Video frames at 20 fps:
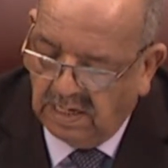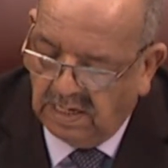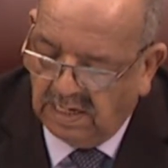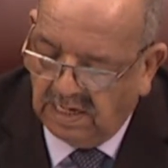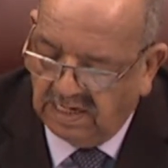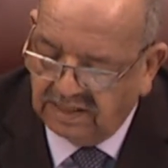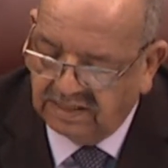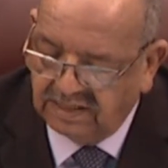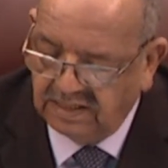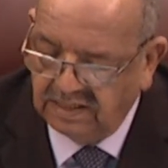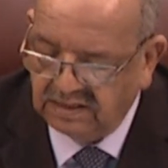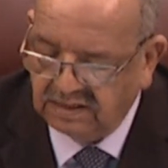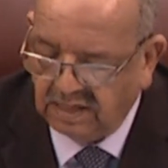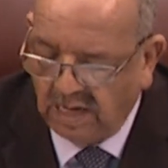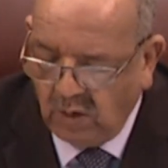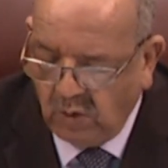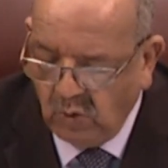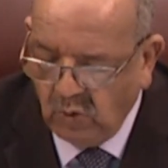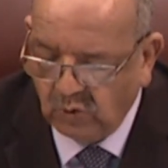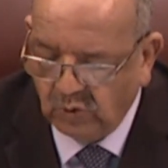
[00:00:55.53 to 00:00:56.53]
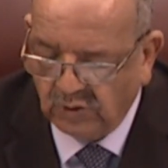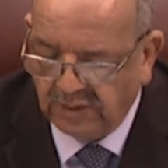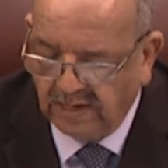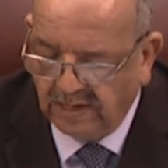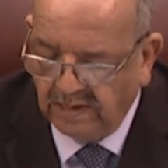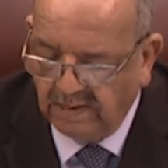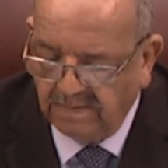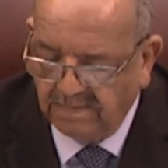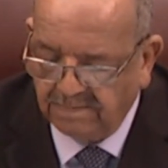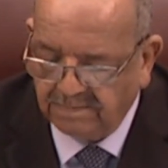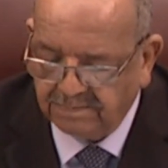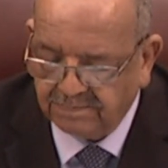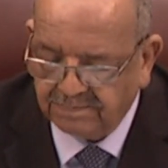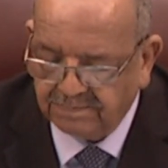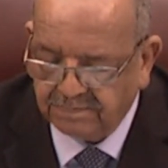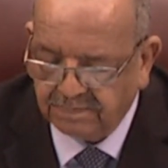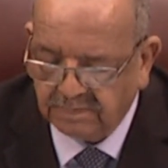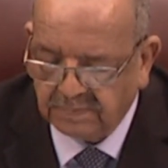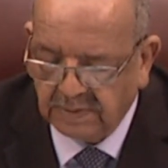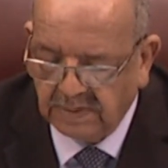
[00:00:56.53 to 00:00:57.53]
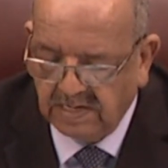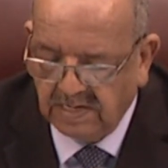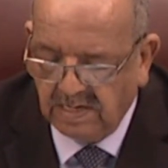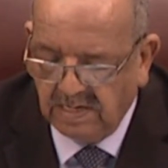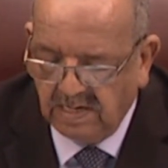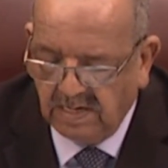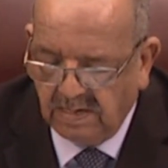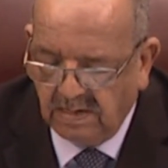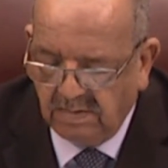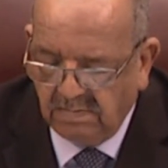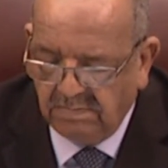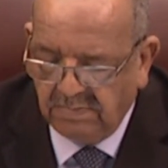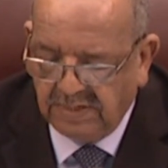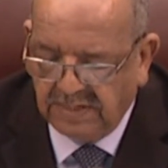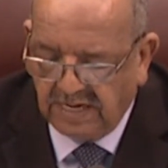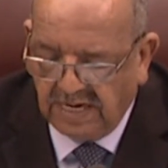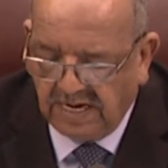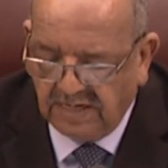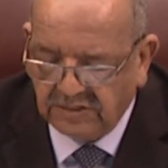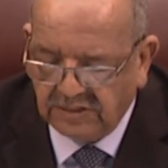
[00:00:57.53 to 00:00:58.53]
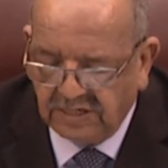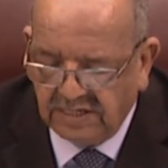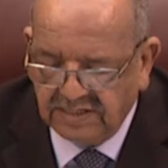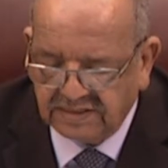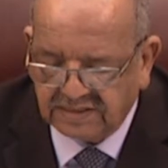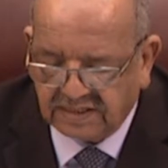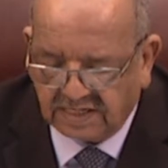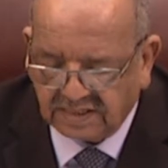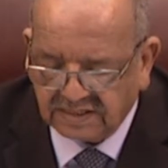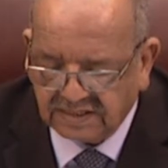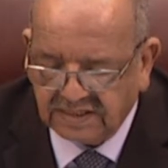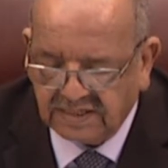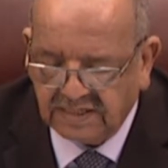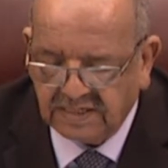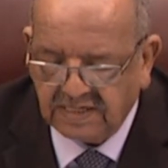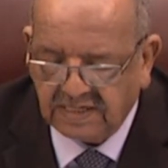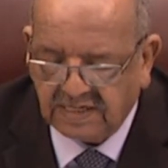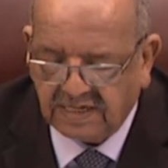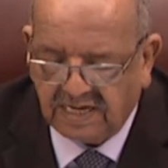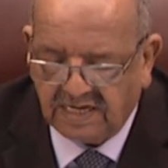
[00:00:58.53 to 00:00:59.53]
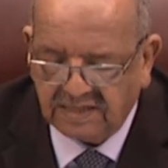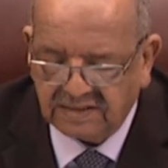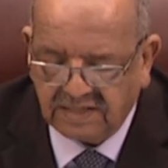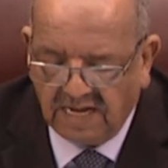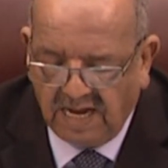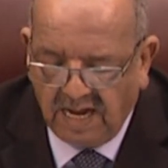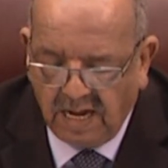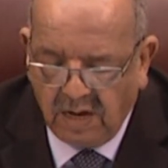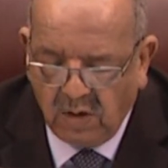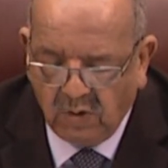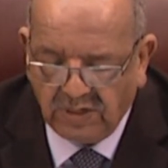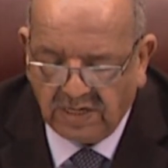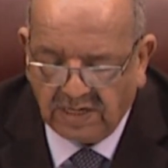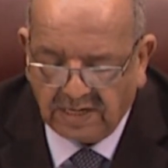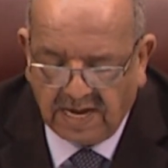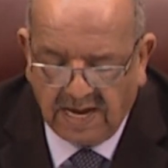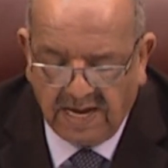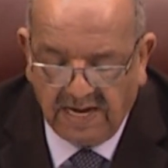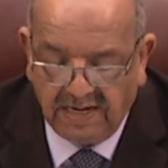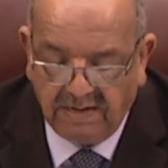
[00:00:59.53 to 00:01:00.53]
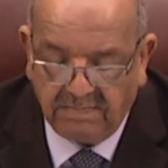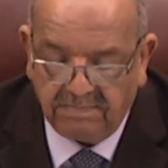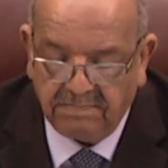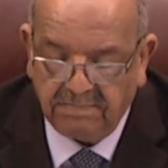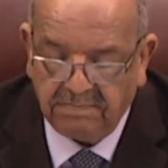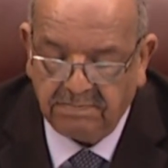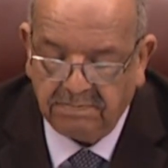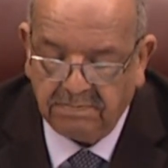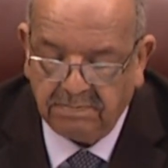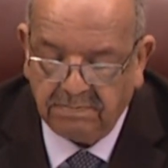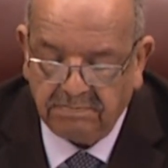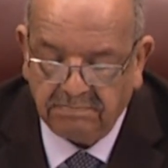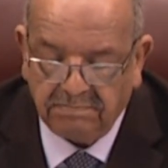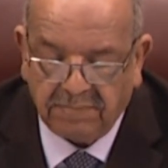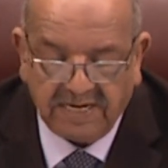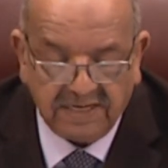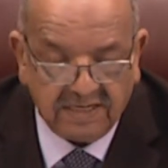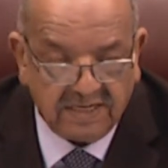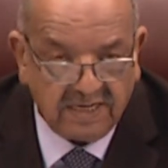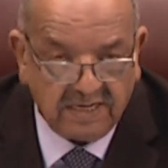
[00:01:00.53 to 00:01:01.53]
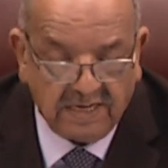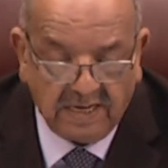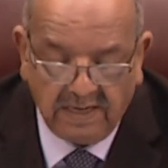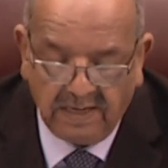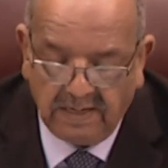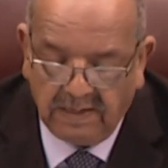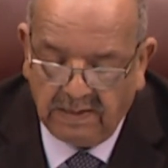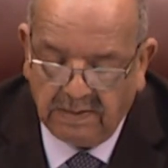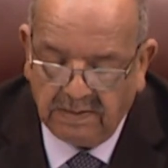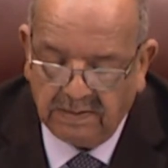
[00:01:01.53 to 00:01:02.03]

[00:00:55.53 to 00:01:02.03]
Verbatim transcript: التي تحوذنا من أجل ترسيخ التعاون القائم بيننا